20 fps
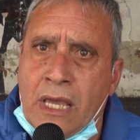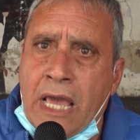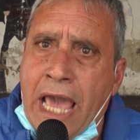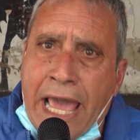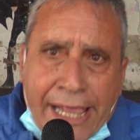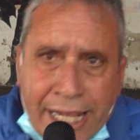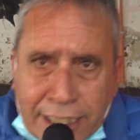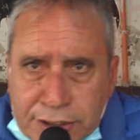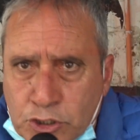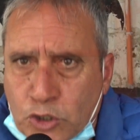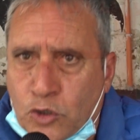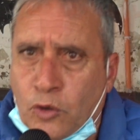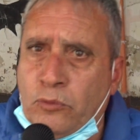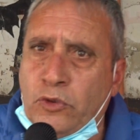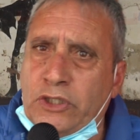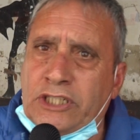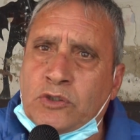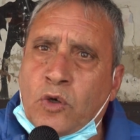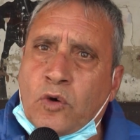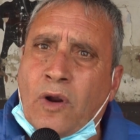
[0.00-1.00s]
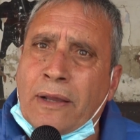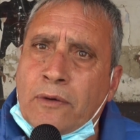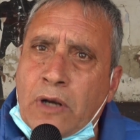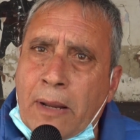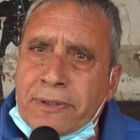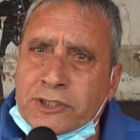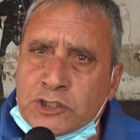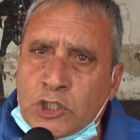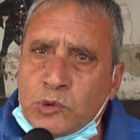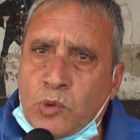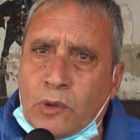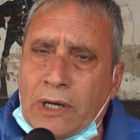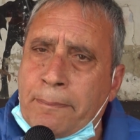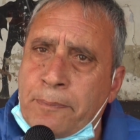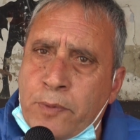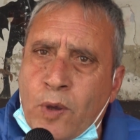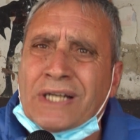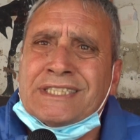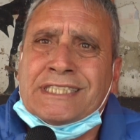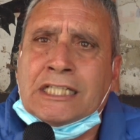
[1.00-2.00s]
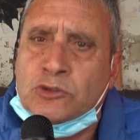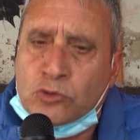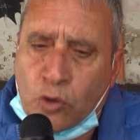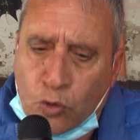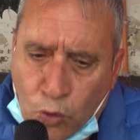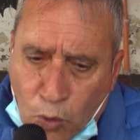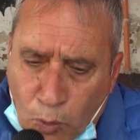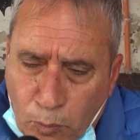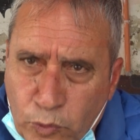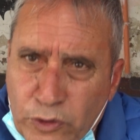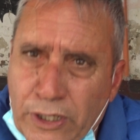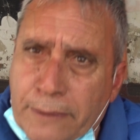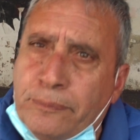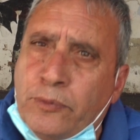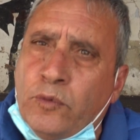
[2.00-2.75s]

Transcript: e gli altri comuni sono, hanno una percentuale più alta e sono comuni